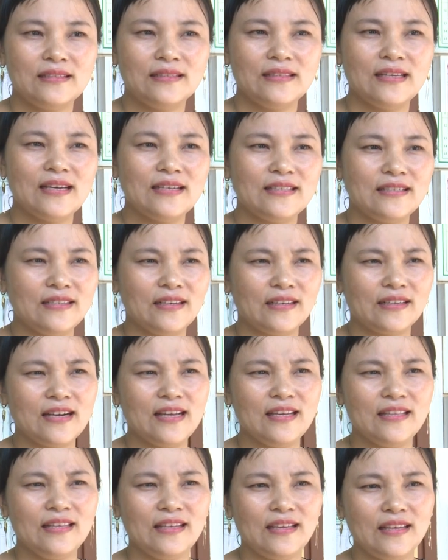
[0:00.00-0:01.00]
Dạ, trước
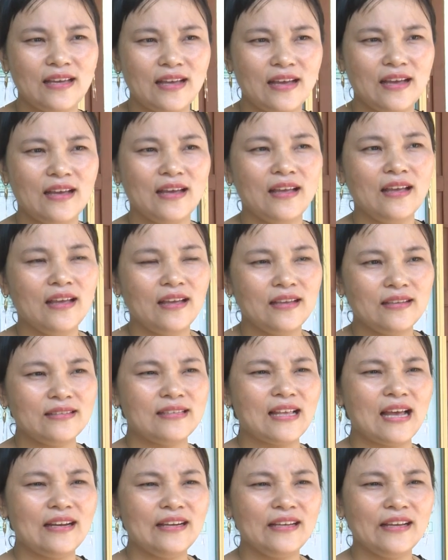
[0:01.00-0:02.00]
đây thì
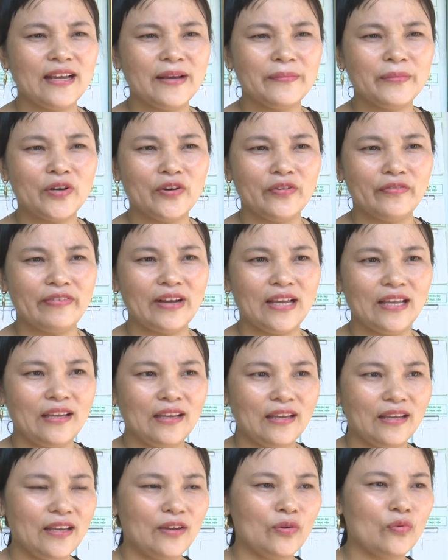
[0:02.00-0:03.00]
gia đình em có
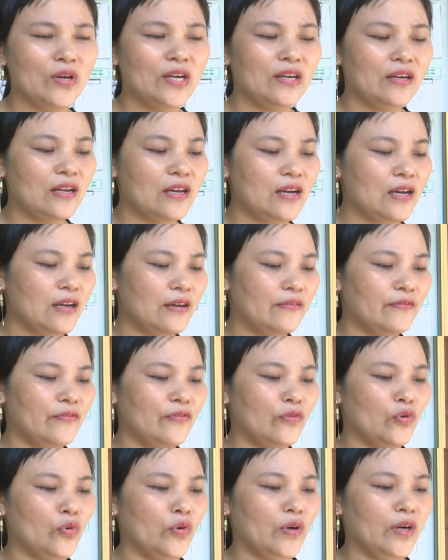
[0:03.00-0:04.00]
vay cái nguồn
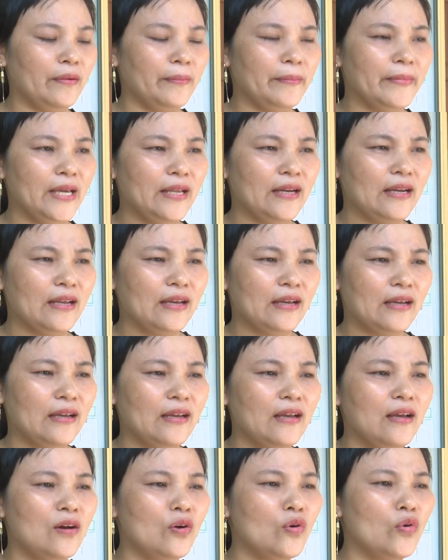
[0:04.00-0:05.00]
vốn bên
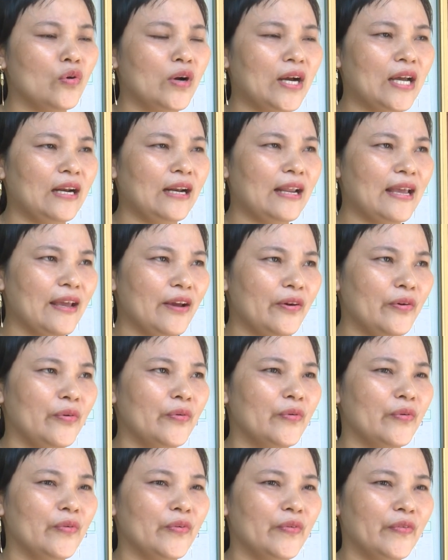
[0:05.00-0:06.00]
hồ cần nghèo
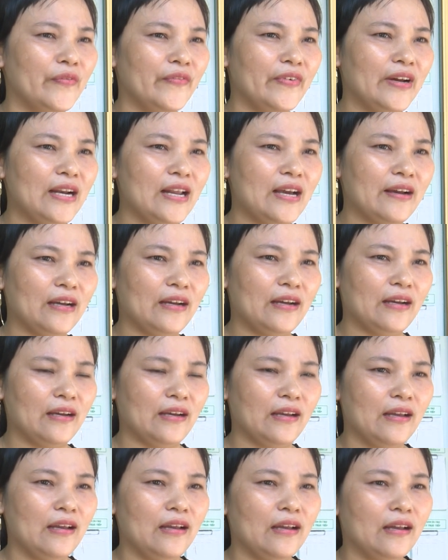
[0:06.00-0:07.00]
và đã
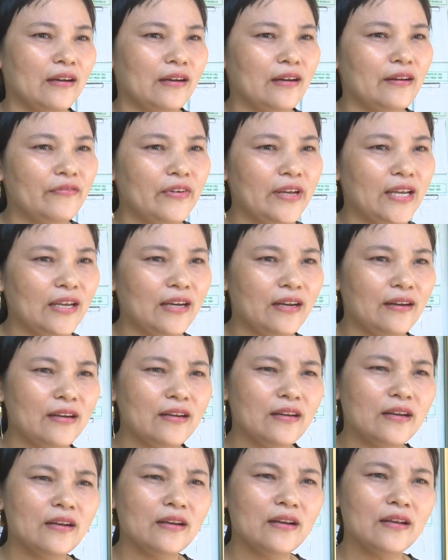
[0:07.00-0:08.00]
về
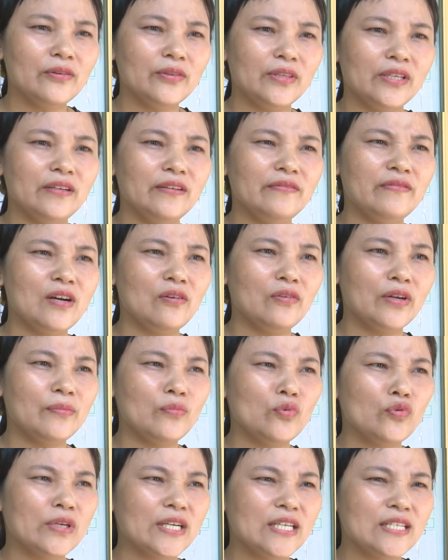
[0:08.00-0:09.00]
đầu tư vào cái
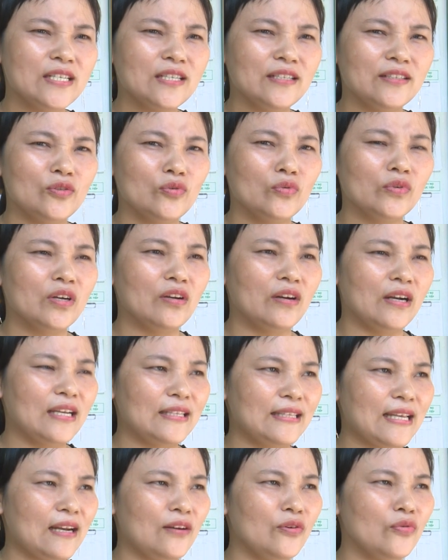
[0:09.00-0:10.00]
mục đích sử dụng đó là
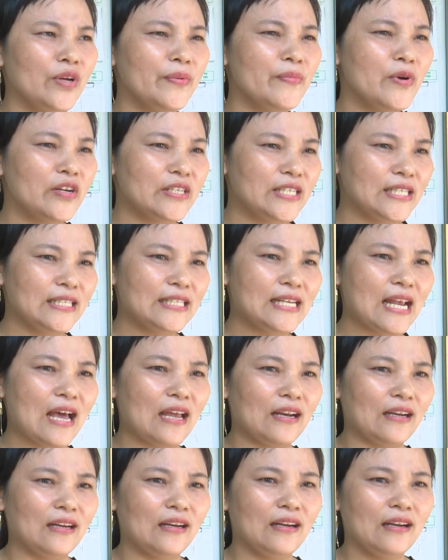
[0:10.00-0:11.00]
chăn nuôi bò sinh
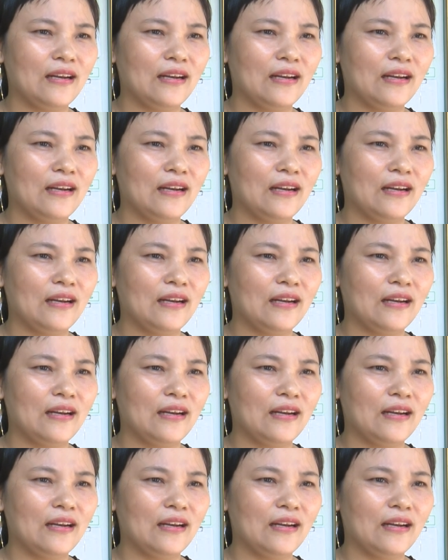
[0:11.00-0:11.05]
sản.